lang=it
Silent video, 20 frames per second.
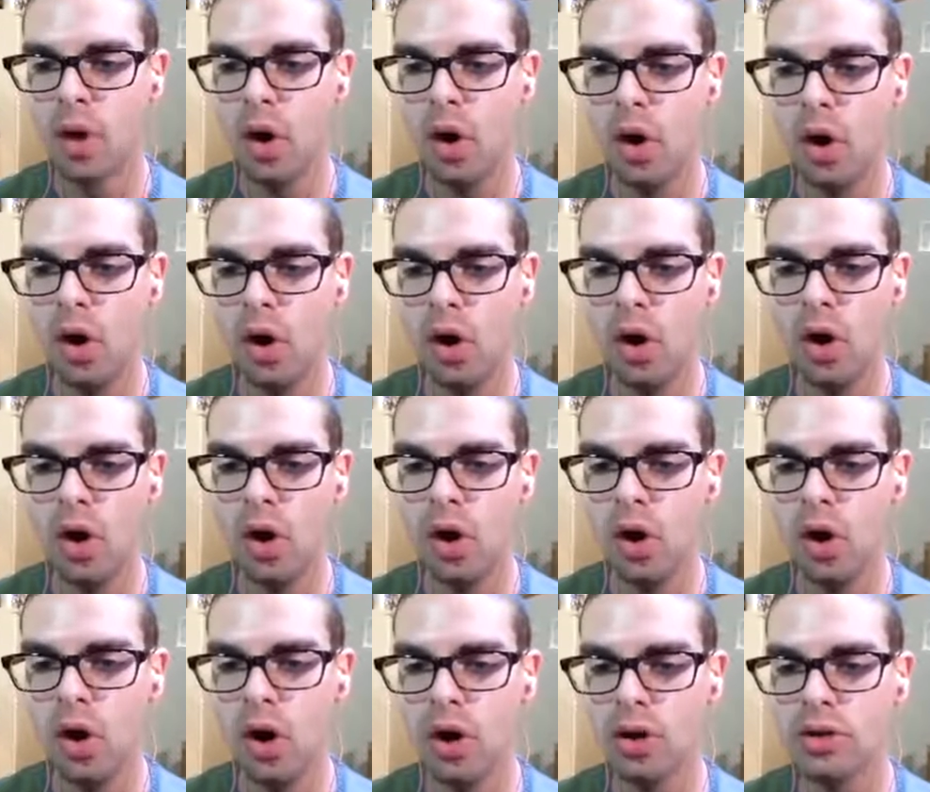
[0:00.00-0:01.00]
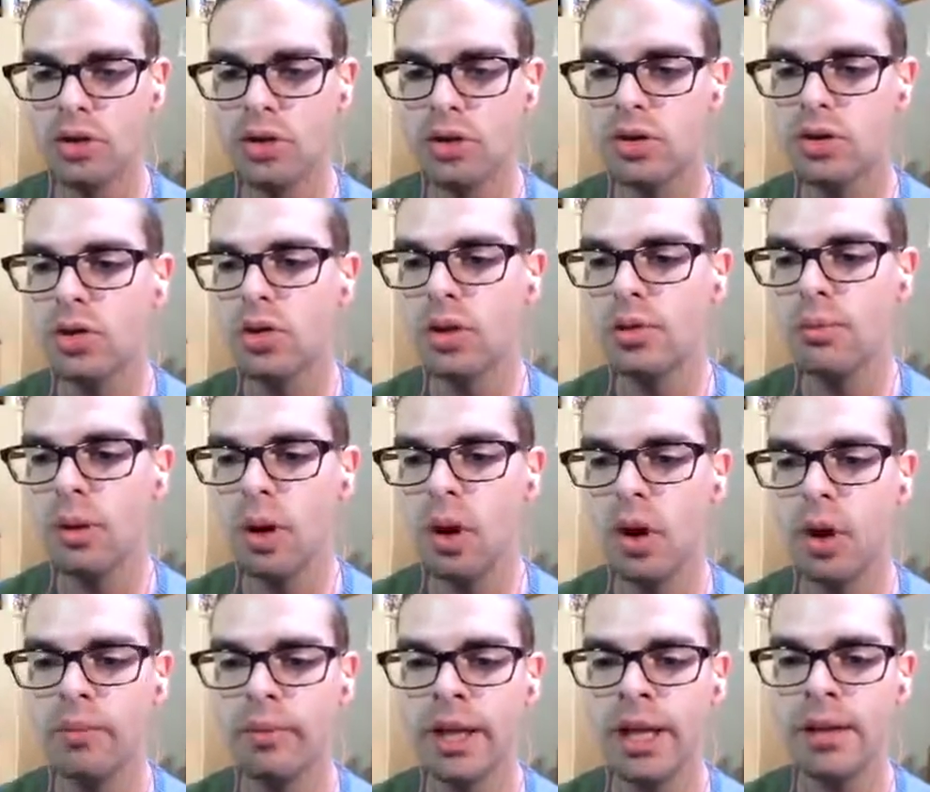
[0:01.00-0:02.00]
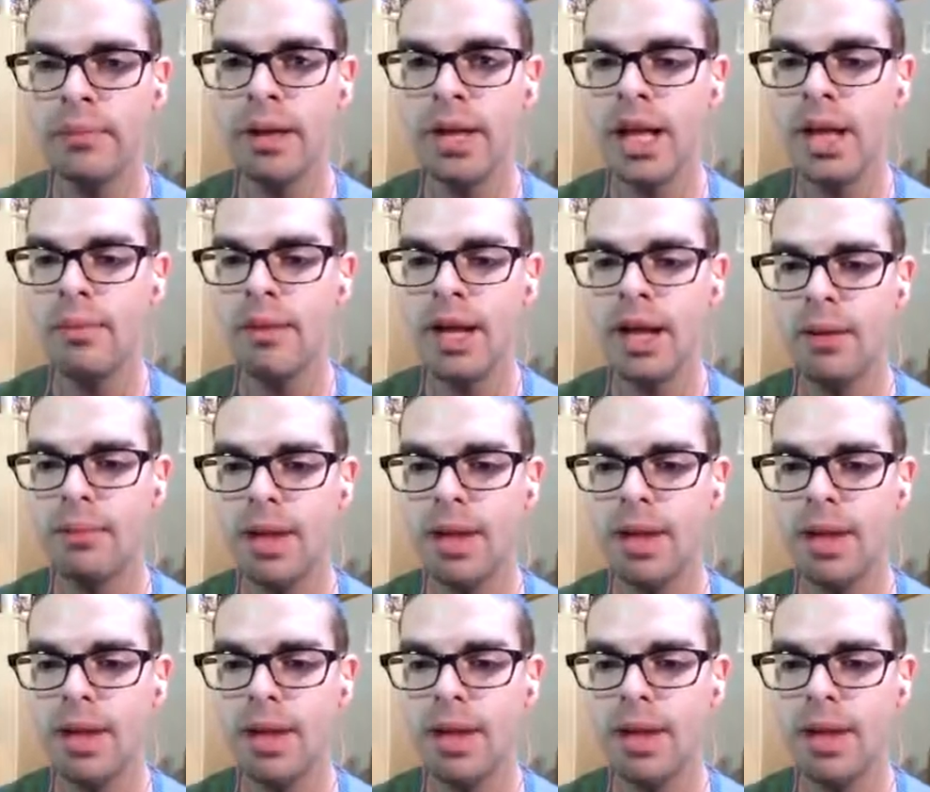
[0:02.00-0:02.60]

Ho 8 Ottimo, bene bene bene,